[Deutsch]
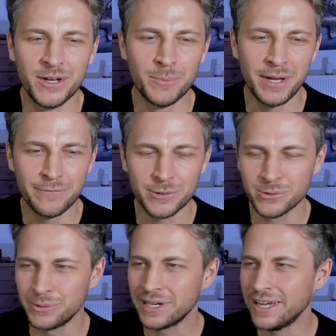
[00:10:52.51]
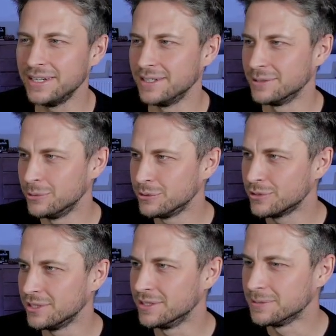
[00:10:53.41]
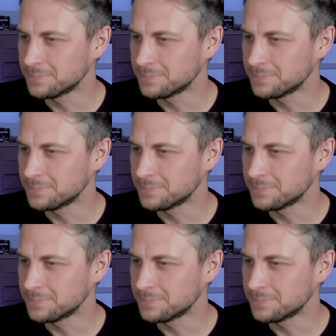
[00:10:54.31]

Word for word: um einfach so einen kleinen Unterschied